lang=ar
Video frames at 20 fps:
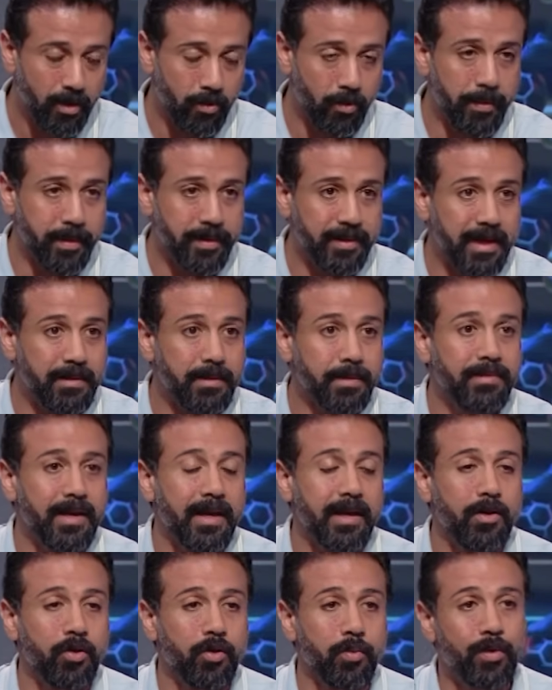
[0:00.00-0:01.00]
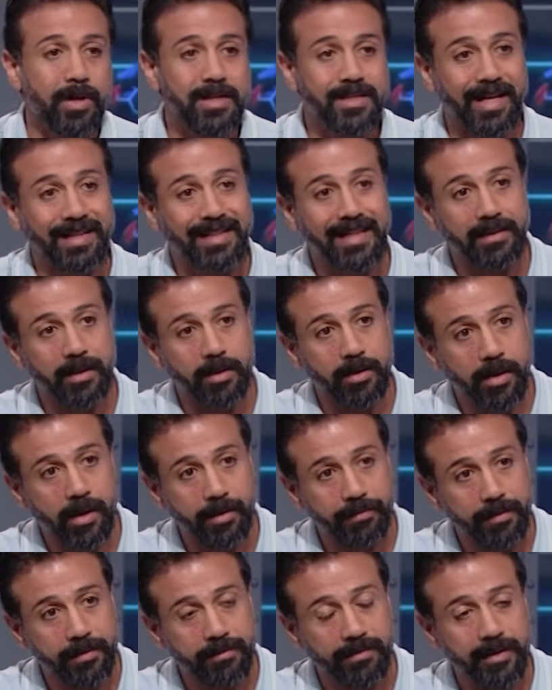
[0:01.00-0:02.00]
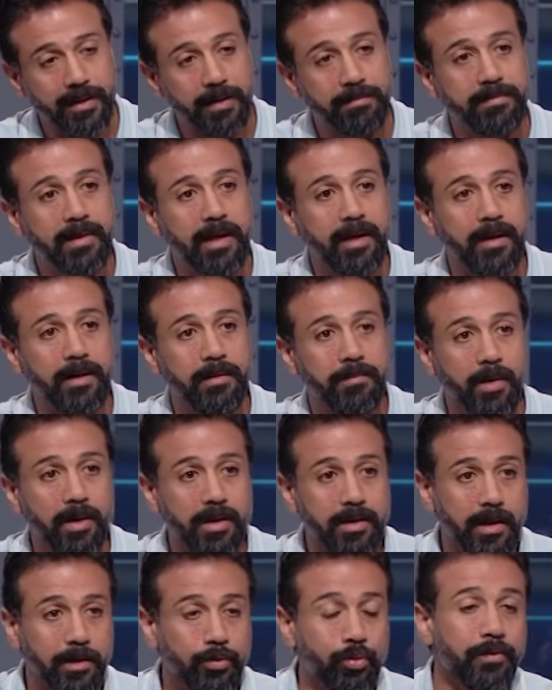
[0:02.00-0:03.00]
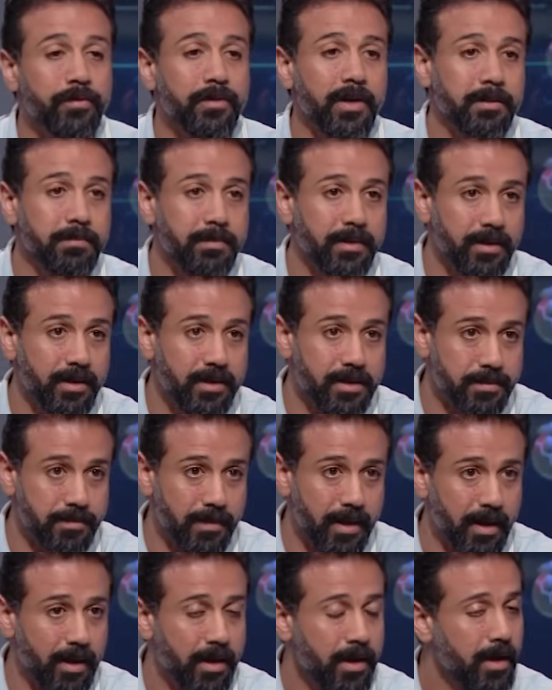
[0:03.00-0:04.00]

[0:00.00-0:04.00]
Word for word: وبالتالي بيبدا الهرمونات ساعتها تنخفض فتبدا الميه تفقد من جسمها